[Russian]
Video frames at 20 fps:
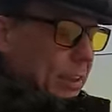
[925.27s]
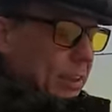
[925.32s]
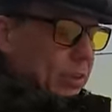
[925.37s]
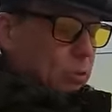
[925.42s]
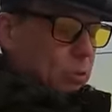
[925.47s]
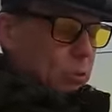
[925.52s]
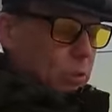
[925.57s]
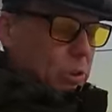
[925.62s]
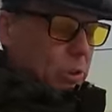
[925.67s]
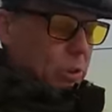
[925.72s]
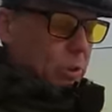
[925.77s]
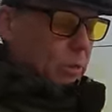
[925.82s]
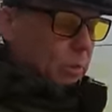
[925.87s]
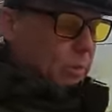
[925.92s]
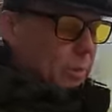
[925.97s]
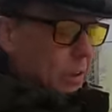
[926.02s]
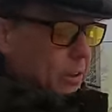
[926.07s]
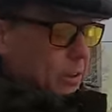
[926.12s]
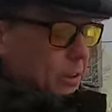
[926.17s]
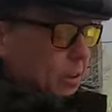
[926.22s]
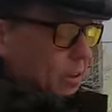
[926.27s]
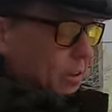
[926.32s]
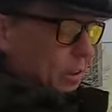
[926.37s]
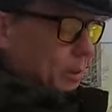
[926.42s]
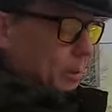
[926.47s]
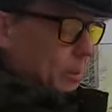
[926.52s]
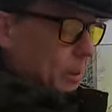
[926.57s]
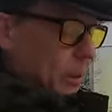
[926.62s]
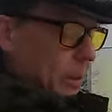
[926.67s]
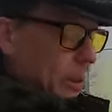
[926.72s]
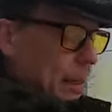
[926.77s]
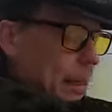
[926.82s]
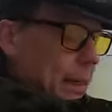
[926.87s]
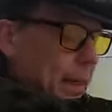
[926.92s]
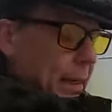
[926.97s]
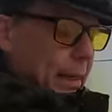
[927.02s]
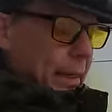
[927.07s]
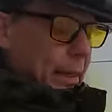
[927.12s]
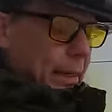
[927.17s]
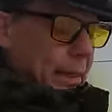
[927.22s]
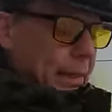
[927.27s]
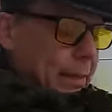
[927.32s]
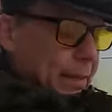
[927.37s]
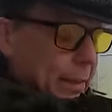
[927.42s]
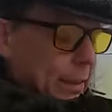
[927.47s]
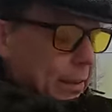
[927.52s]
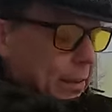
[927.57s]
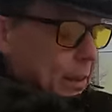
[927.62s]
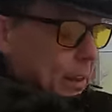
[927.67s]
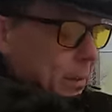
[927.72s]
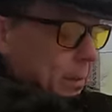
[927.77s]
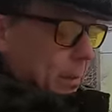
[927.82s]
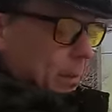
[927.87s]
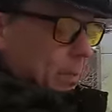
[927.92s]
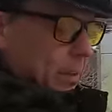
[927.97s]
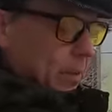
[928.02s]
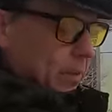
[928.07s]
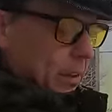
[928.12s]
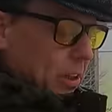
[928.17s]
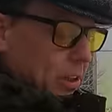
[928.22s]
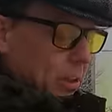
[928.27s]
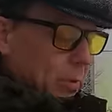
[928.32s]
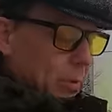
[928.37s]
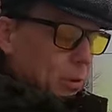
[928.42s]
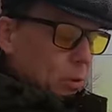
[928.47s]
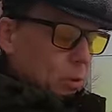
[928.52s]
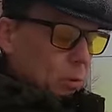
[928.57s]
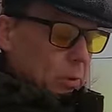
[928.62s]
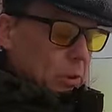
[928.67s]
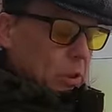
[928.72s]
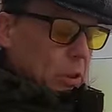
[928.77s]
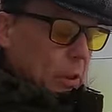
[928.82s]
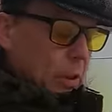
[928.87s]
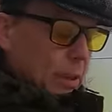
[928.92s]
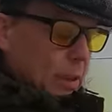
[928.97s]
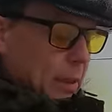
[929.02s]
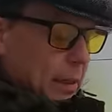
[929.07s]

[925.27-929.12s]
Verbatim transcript: рассудочными политическими деятелями, привыкшими думать,